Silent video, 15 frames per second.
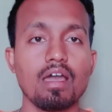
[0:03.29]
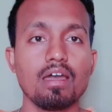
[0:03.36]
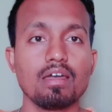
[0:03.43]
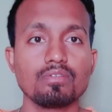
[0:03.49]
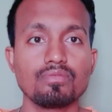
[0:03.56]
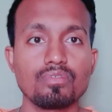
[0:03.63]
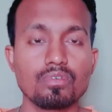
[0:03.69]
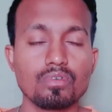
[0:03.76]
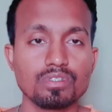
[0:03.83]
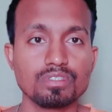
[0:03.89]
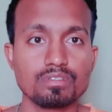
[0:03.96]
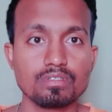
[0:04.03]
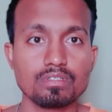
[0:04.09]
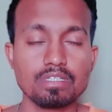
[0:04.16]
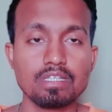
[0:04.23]

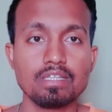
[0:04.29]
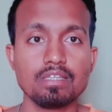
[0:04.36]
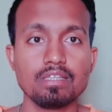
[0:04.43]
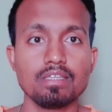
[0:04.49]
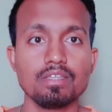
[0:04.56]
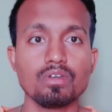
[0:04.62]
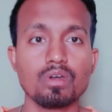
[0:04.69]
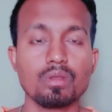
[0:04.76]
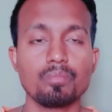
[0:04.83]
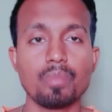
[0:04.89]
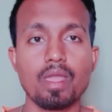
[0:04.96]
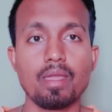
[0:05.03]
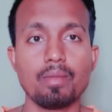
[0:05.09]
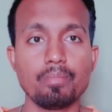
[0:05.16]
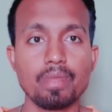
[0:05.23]
अनफॉर्चुनेटली योर
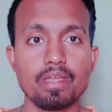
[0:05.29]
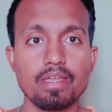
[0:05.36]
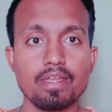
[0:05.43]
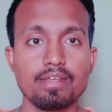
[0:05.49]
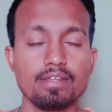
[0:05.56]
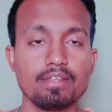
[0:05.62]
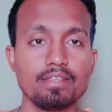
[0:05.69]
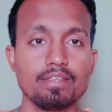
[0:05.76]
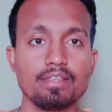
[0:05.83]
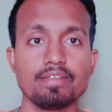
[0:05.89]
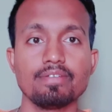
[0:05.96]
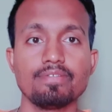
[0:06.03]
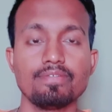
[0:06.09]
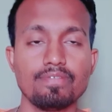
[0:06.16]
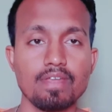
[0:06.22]
पेमेंट
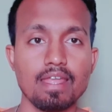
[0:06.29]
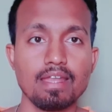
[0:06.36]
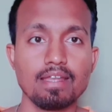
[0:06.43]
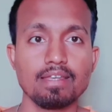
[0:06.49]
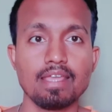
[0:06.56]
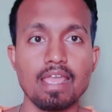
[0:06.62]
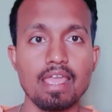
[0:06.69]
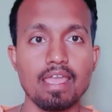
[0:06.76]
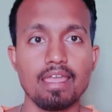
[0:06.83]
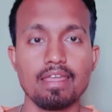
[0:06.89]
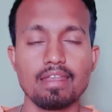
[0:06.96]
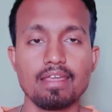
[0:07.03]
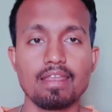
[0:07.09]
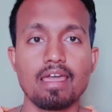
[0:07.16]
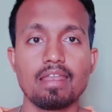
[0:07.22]
फेल्ड
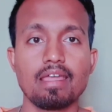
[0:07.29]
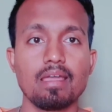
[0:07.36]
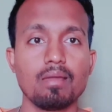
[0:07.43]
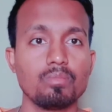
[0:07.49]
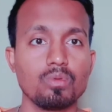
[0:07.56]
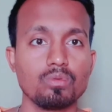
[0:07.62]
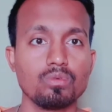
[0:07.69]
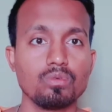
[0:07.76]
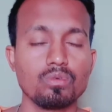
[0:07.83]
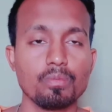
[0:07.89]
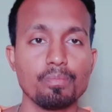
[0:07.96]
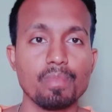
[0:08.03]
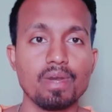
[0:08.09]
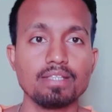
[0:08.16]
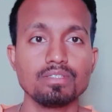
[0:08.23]
एरर आ रहा है आप लोगों को
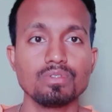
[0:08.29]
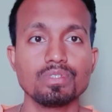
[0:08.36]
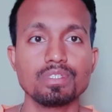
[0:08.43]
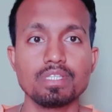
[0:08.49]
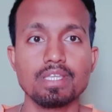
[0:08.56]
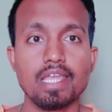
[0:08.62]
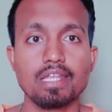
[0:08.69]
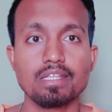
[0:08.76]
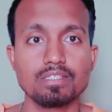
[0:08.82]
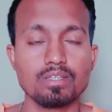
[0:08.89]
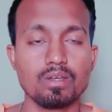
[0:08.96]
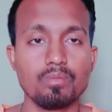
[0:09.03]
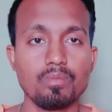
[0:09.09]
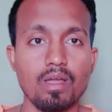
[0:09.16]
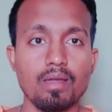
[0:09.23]
माजूस स्टिकर
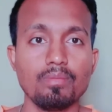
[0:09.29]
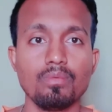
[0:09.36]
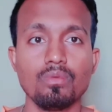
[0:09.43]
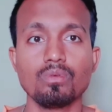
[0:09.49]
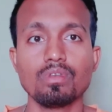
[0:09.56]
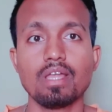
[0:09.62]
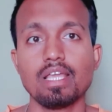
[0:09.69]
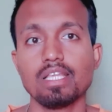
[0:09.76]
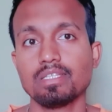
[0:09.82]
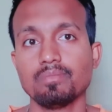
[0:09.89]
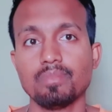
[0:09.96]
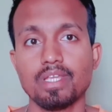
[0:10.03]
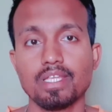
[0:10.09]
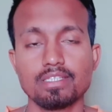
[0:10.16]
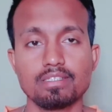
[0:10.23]
जब आप लोग लास्ट
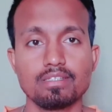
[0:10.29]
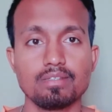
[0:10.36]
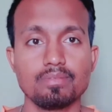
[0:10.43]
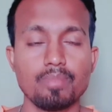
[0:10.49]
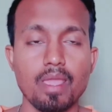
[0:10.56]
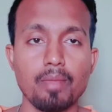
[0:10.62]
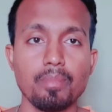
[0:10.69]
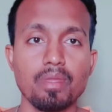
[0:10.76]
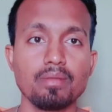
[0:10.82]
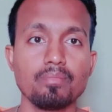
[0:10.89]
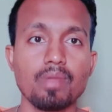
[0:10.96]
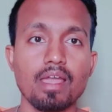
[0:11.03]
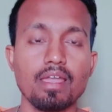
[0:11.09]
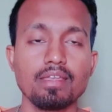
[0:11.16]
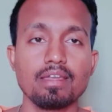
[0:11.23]
में पेमेंट
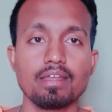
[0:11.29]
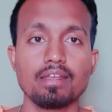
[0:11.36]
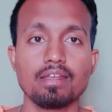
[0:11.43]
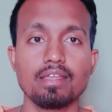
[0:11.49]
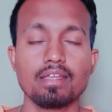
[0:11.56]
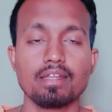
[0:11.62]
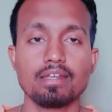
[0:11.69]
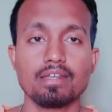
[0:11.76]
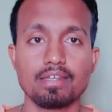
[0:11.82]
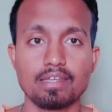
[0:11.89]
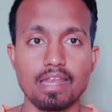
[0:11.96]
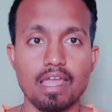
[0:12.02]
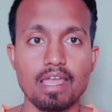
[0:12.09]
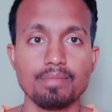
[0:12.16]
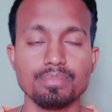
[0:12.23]
बाई करने के
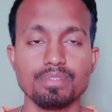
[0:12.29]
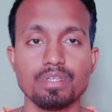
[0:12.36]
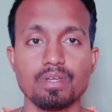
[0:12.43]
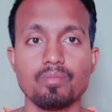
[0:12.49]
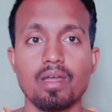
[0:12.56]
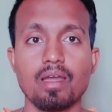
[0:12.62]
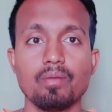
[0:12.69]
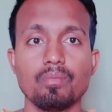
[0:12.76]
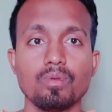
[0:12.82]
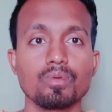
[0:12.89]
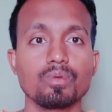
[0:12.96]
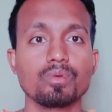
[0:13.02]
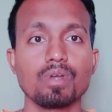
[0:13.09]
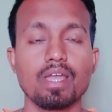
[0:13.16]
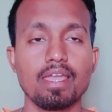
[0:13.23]
टाइम जब आप
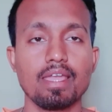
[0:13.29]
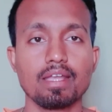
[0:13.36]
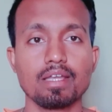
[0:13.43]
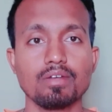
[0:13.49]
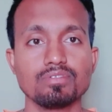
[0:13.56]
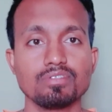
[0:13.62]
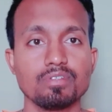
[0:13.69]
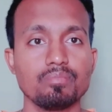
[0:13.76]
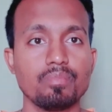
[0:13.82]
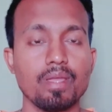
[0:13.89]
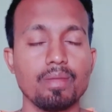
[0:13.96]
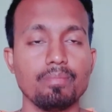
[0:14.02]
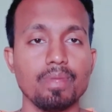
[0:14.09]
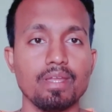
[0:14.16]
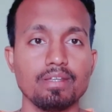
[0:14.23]
लोगों का अकाउंट से
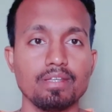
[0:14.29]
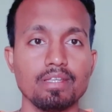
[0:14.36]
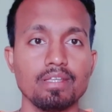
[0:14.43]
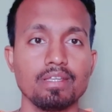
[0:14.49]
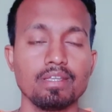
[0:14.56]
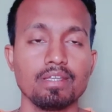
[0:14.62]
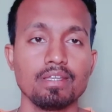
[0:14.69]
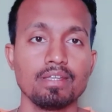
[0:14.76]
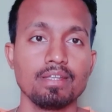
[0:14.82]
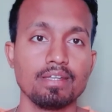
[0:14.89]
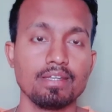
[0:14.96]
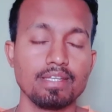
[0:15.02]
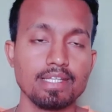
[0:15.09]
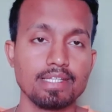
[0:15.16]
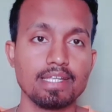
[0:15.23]
पेमेंट
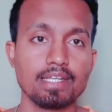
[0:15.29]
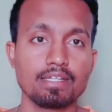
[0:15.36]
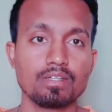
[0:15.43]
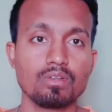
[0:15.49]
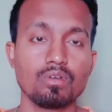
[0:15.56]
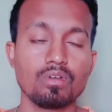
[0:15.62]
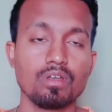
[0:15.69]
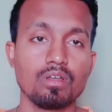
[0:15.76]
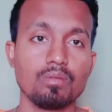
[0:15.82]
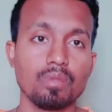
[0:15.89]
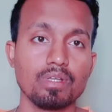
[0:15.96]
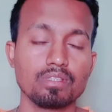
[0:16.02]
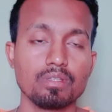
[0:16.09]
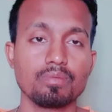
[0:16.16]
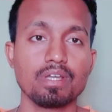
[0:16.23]
डिटेक्ट
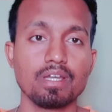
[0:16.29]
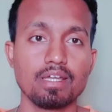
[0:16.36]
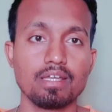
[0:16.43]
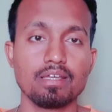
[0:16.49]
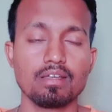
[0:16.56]
मतलब का